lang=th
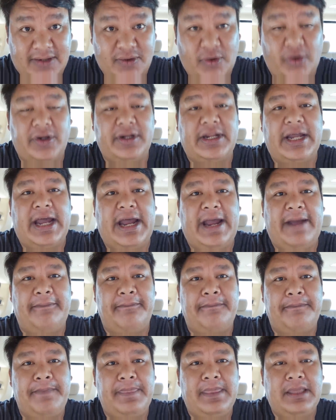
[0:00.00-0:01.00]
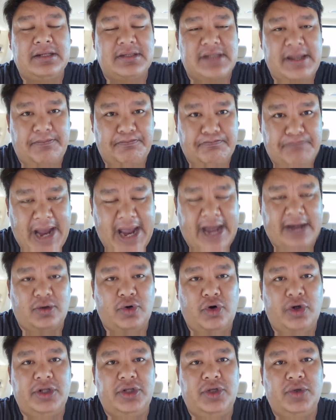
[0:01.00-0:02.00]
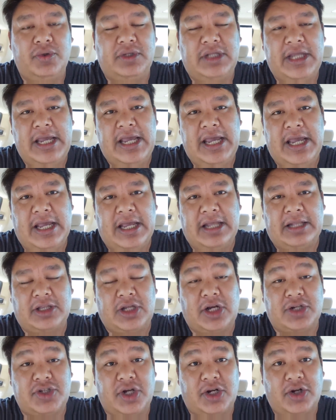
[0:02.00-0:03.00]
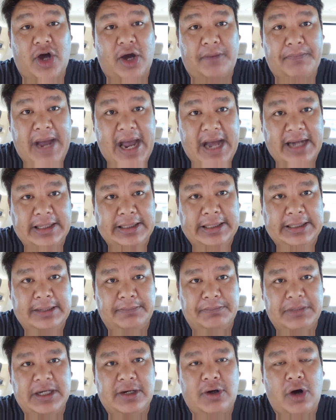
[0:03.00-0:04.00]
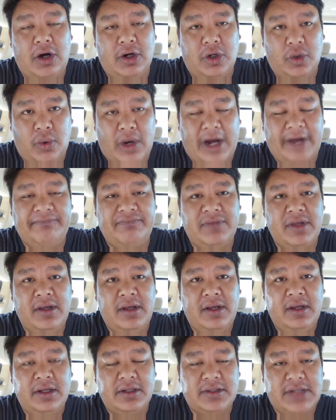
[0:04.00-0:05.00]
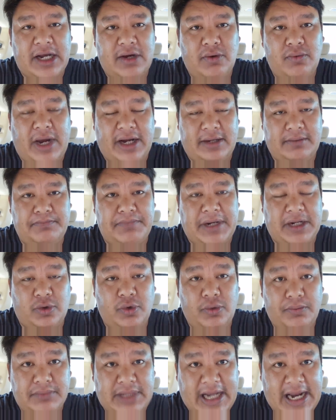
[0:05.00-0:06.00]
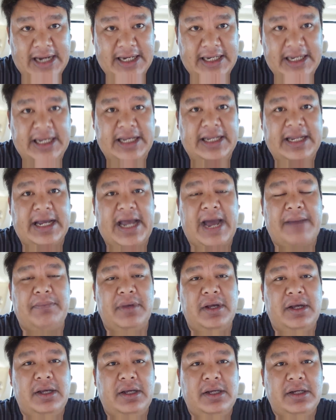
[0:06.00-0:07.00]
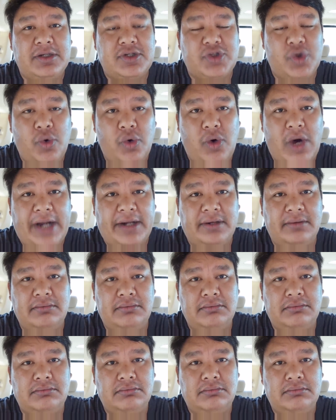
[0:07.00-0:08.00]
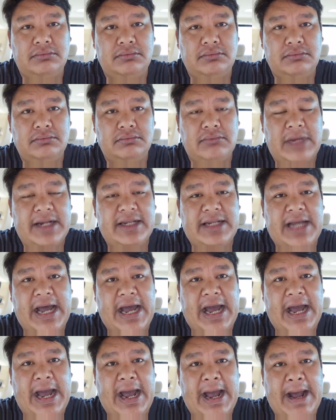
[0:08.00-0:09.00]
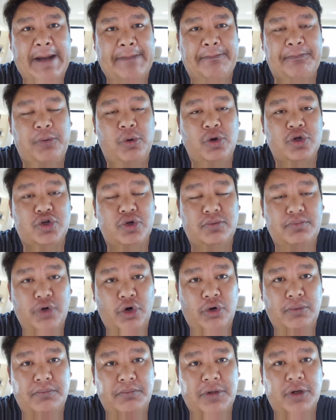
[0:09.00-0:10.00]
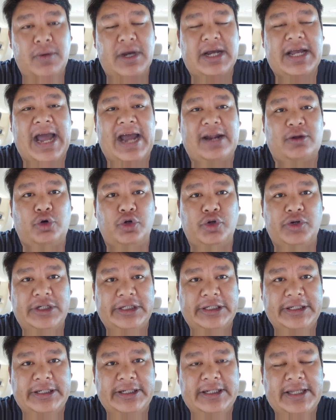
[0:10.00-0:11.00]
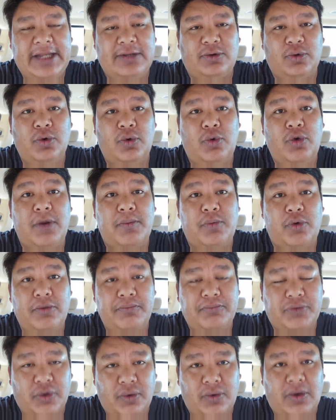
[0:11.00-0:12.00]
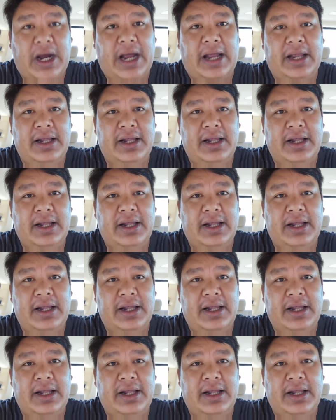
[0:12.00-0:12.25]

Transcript: คนนะ 18 คนอยู่ที่ตชด ภาคหนึ่งอำเภอคลองหลวงจังหวัดปทุมธานีนะครับ ส่วนบรรดาผู้ชุมนุมหรือว่ากาดคนอื่นๆ ที่ถูกควบคุมตัว